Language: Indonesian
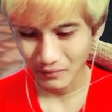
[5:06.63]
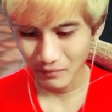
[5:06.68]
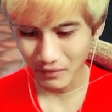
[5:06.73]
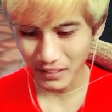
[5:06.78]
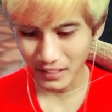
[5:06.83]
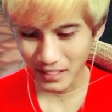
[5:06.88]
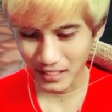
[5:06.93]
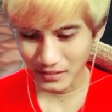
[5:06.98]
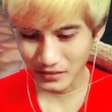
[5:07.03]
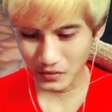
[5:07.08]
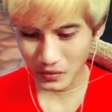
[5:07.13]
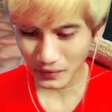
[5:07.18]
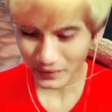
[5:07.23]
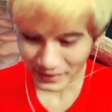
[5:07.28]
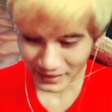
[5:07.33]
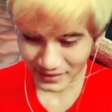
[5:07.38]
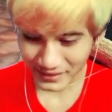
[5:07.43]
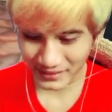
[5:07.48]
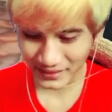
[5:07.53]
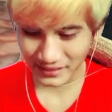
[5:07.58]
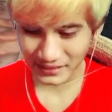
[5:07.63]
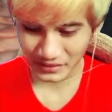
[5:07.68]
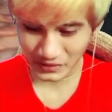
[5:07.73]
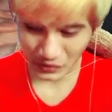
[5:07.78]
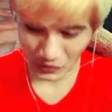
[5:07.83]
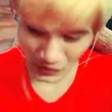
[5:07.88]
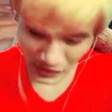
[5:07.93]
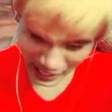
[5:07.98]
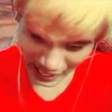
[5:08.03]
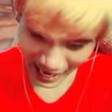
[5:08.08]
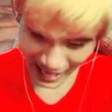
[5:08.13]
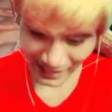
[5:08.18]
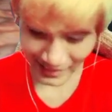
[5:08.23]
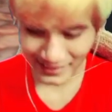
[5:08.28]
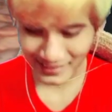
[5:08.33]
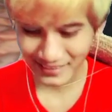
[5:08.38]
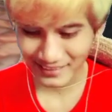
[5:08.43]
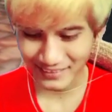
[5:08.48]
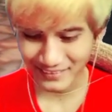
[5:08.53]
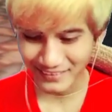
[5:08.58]
Maya Goisi, you
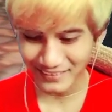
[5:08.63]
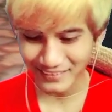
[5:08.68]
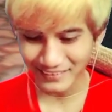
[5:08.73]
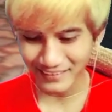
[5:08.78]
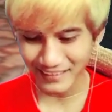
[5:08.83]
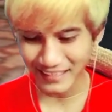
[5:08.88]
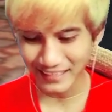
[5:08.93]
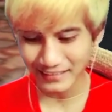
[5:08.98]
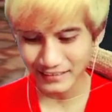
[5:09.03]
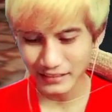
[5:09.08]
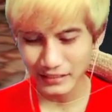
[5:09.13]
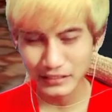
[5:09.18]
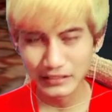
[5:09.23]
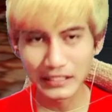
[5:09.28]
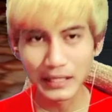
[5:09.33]
guys. Alright.